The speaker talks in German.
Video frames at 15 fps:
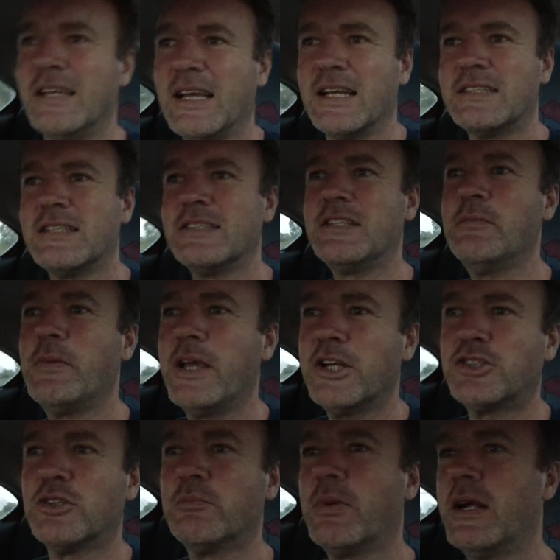Ja, jetzt sind wir
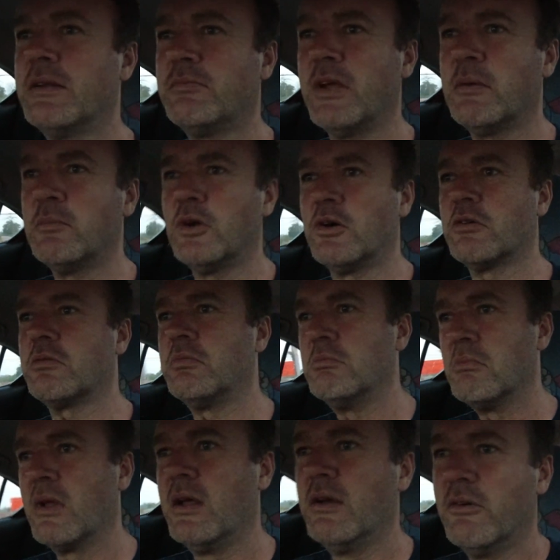eh schon bald. Wir haben noch
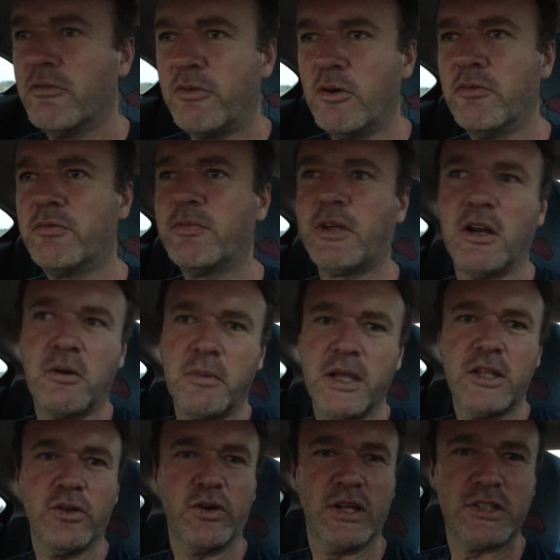50
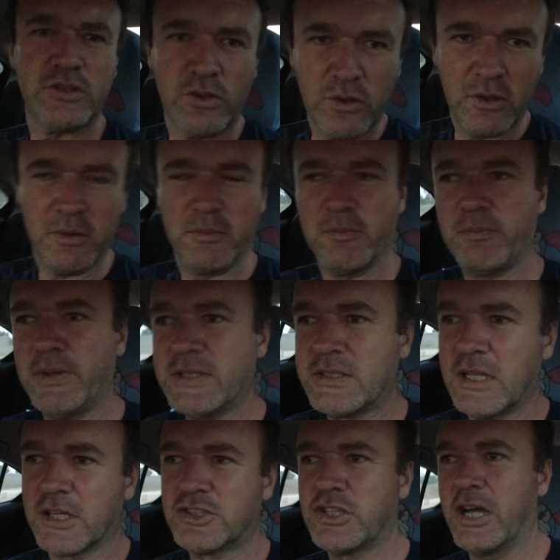Kilometer oder so
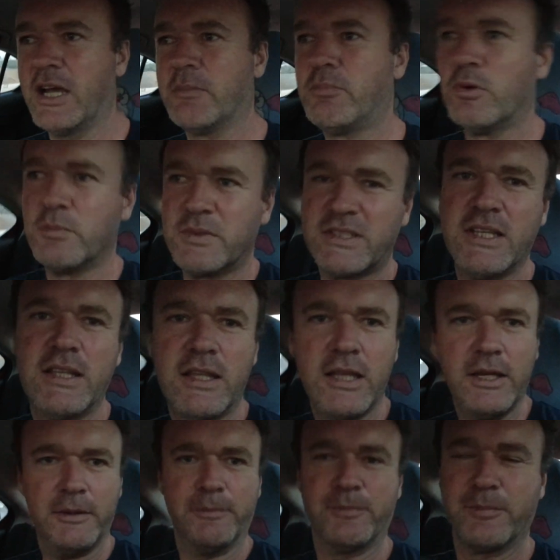bis nach Chayapum
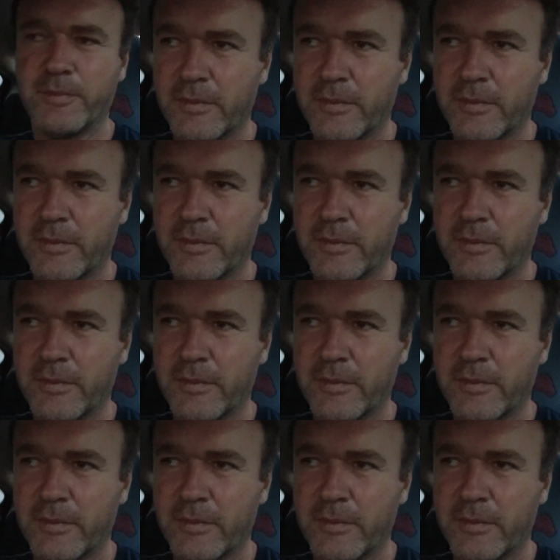City.